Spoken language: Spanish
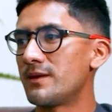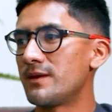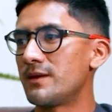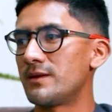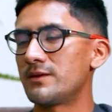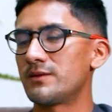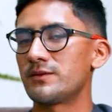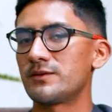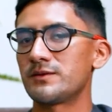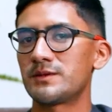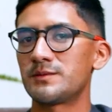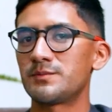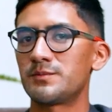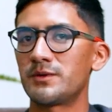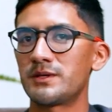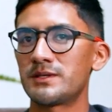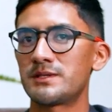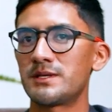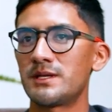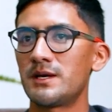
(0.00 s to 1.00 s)
Entonces
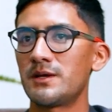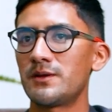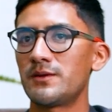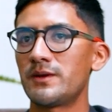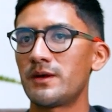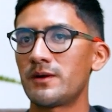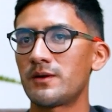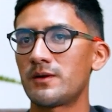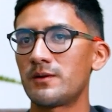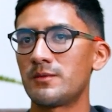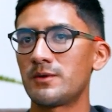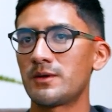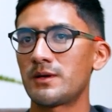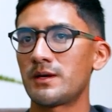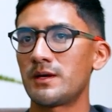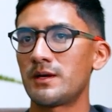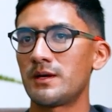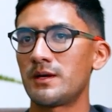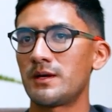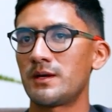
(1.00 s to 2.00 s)
por ese lado era como
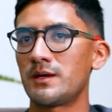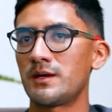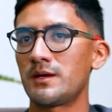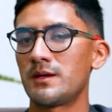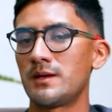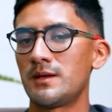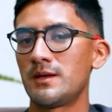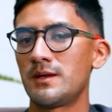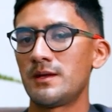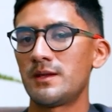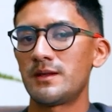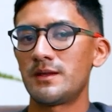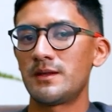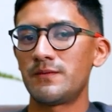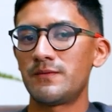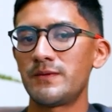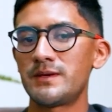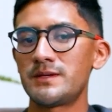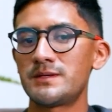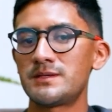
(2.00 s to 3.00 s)
que
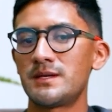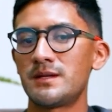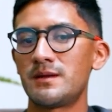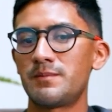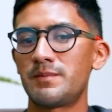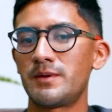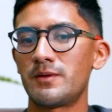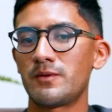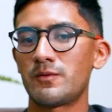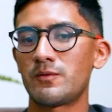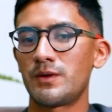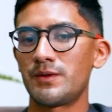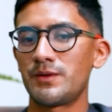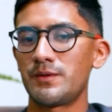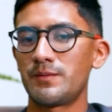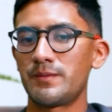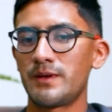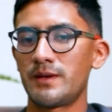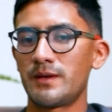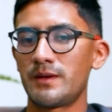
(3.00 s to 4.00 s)
difícil, pero
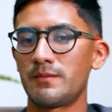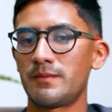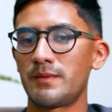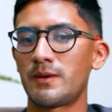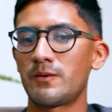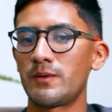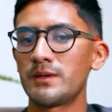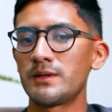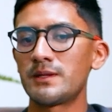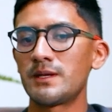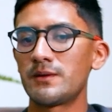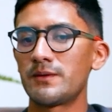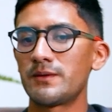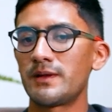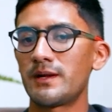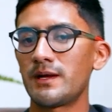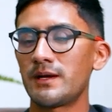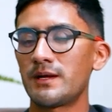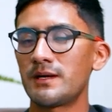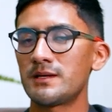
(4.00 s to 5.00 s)
cuando me, me cuentan lo
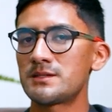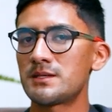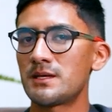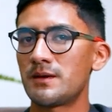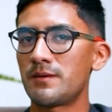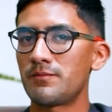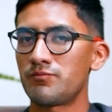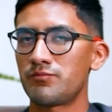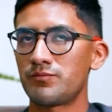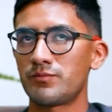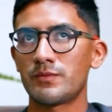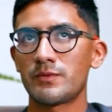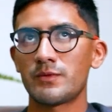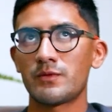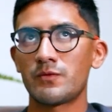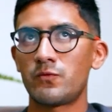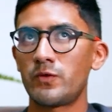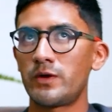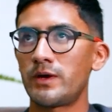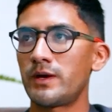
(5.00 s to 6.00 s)
de la casa,
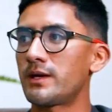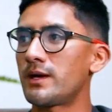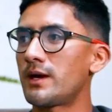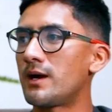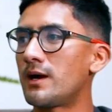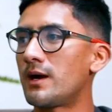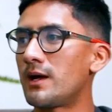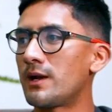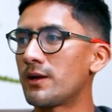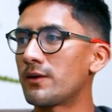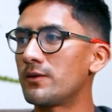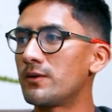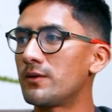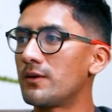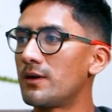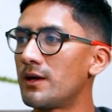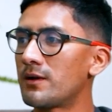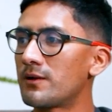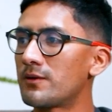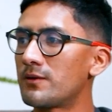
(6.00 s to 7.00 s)
fue ya
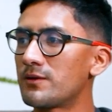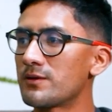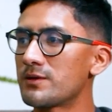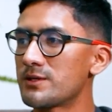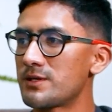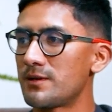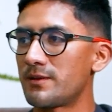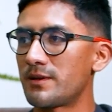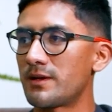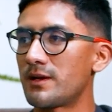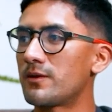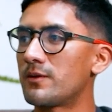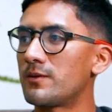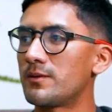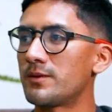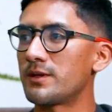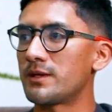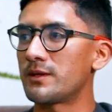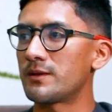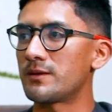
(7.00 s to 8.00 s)
algo, algo chévere, algo
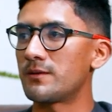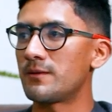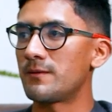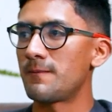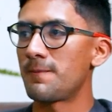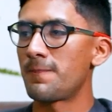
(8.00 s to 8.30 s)
bonita.